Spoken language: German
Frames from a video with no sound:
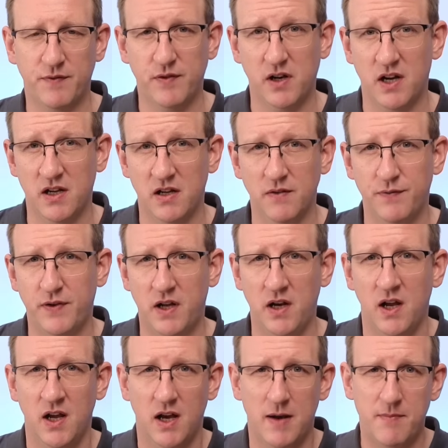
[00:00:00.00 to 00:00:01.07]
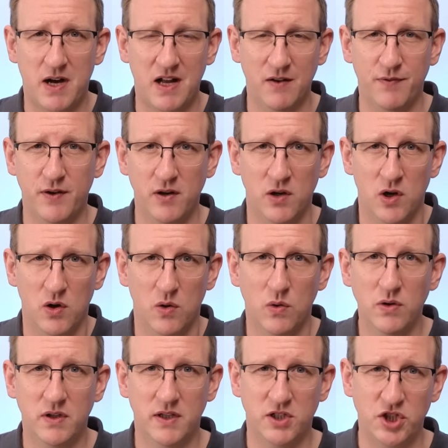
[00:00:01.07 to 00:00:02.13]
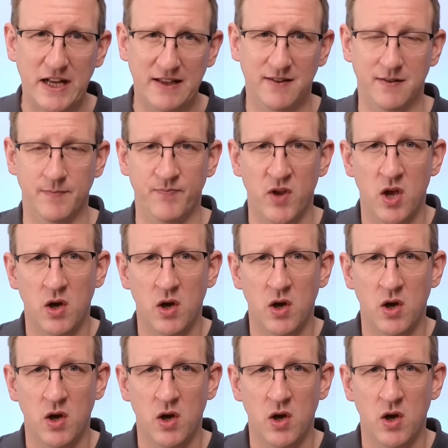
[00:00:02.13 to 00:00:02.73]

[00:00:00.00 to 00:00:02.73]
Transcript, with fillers: auf gar keinen Fall am Anfang unterschätzen.